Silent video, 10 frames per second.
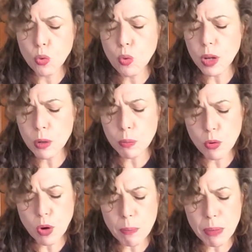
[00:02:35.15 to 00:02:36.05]

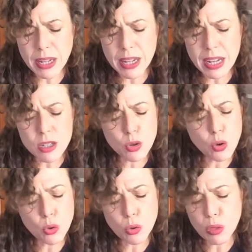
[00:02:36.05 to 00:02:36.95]
cuerpo apenas
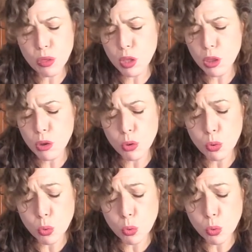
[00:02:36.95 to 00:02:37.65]
conocido,